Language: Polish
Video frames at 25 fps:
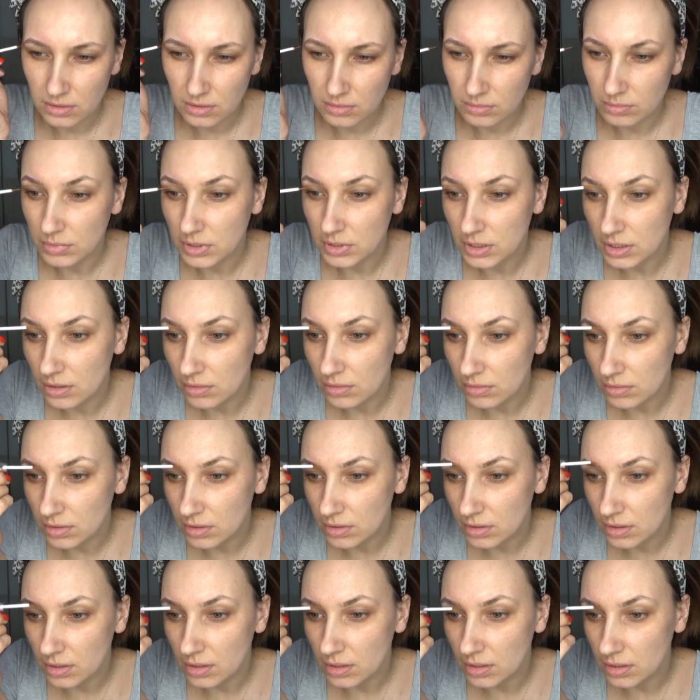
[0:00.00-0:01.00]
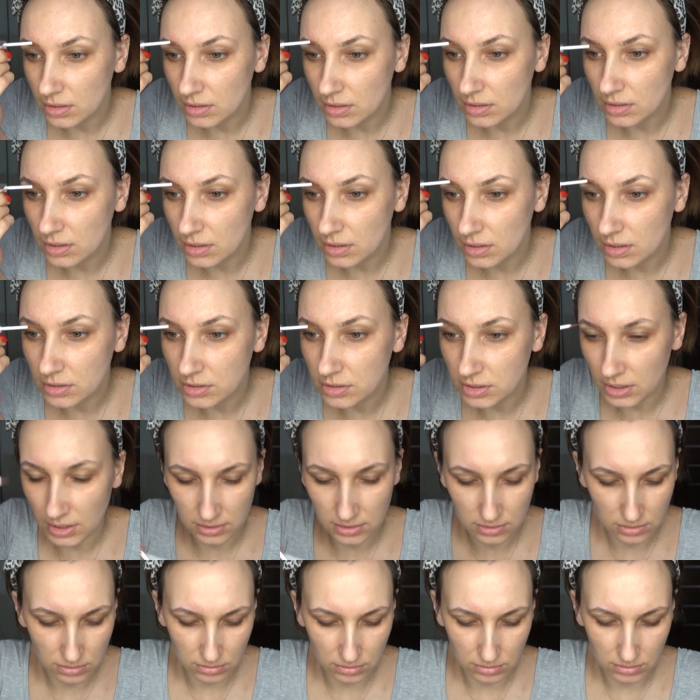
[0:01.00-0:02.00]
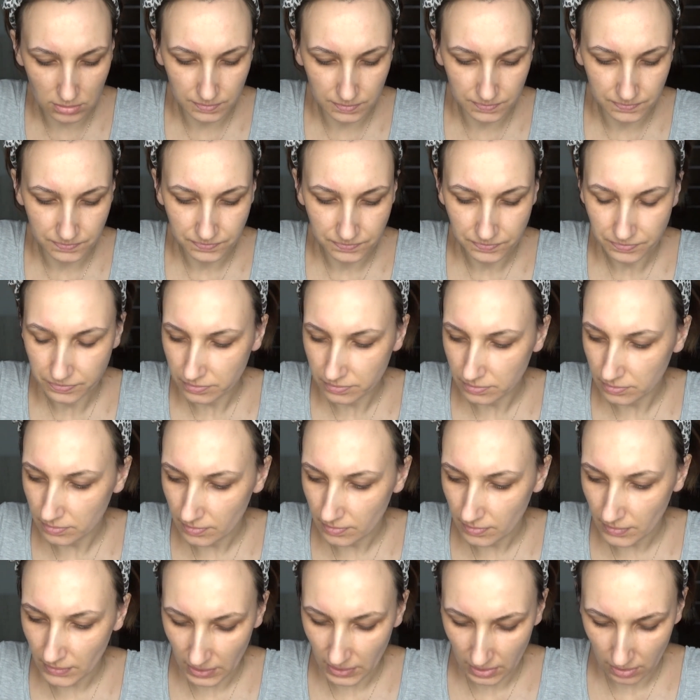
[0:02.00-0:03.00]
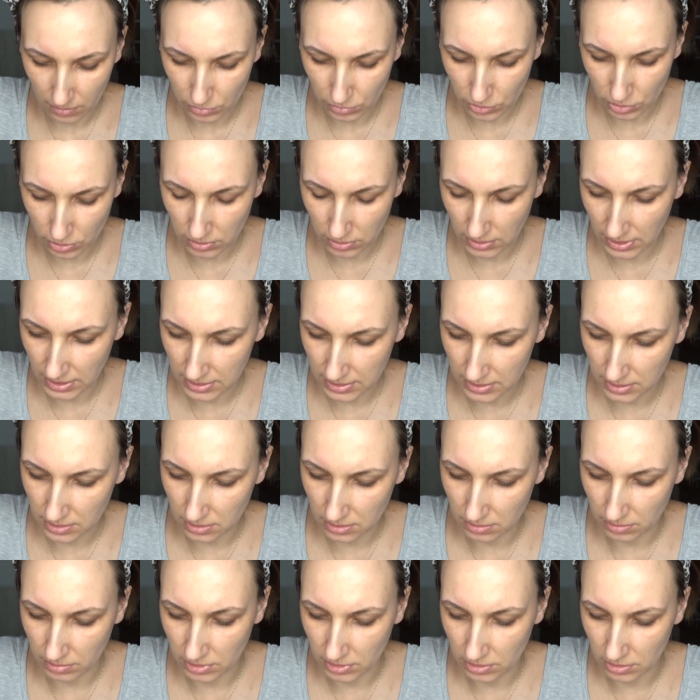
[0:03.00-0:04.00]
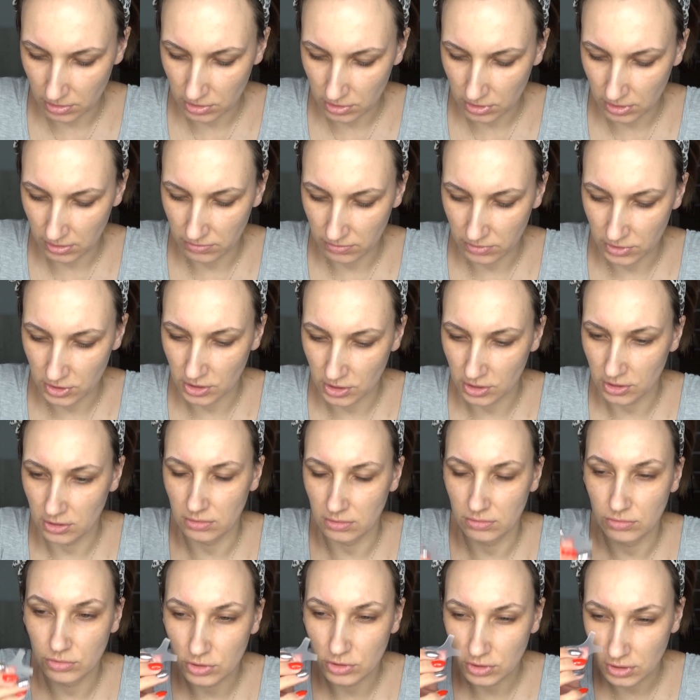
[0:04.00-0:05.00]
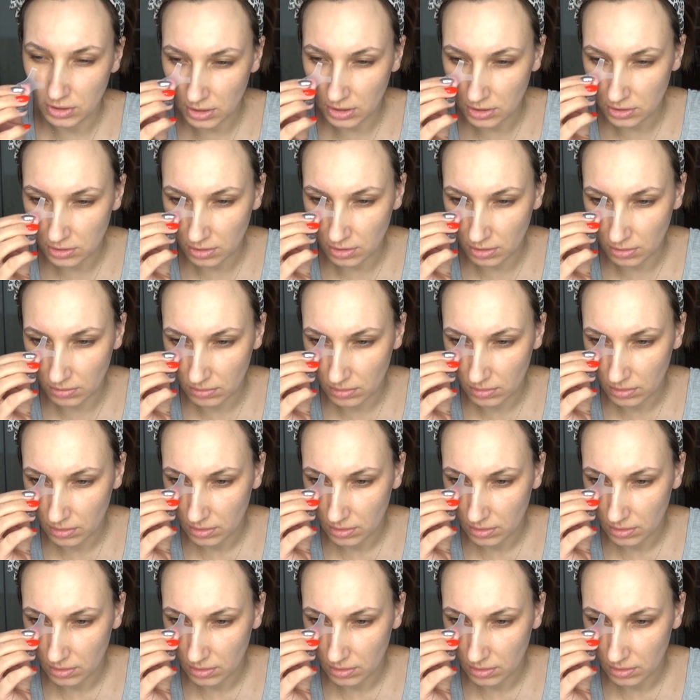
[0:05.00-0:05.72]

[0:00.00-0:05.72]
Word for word: minęło tyle i tyle czasu. Przy okazji sobie troszkę wyczeszę tą szczoteczką.